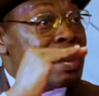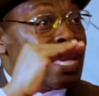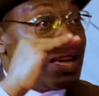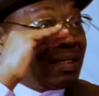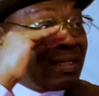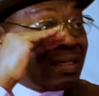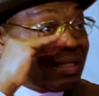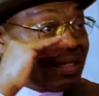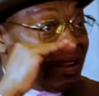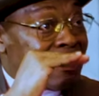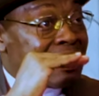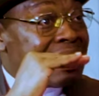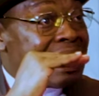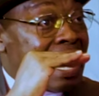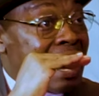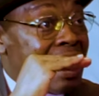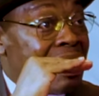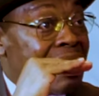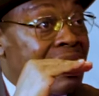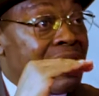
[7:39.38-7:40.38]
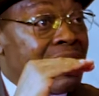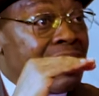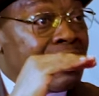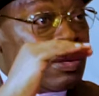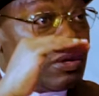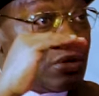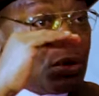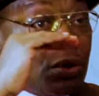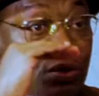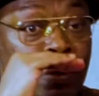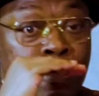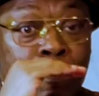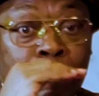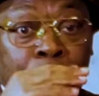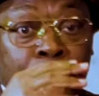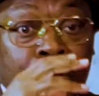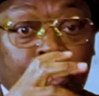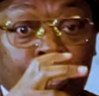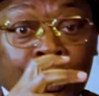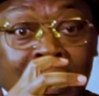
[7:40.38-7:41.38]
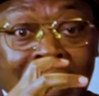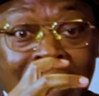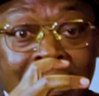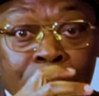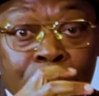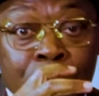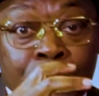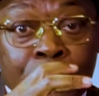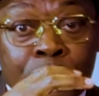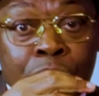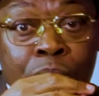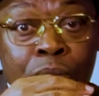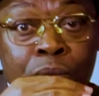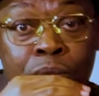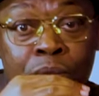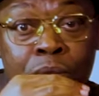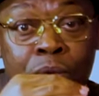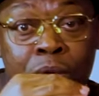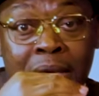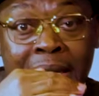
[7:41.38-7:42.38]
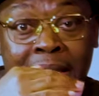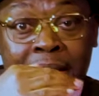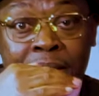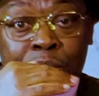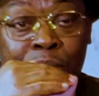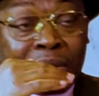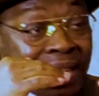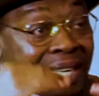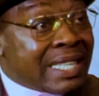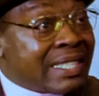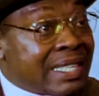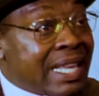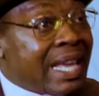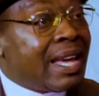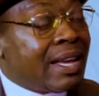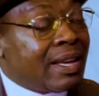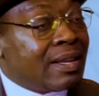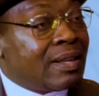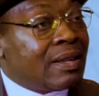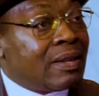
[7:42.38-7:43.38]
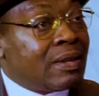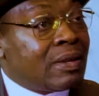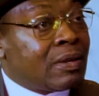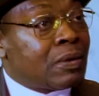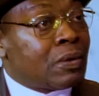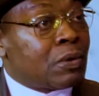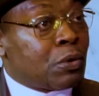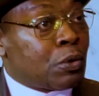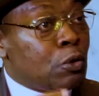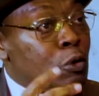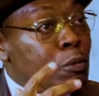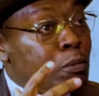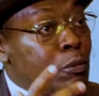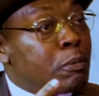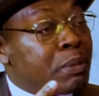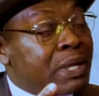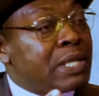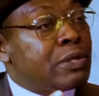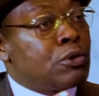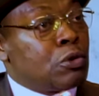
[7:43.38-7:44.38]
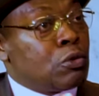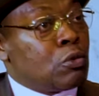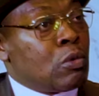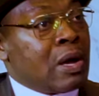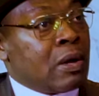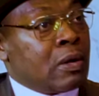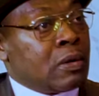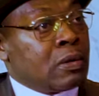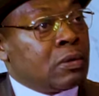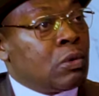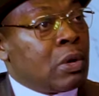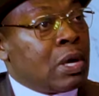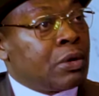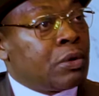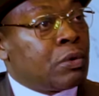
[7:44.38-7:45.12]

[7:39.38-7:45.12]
il y a un standard de de, de, de, critères que le mot prison doit, doit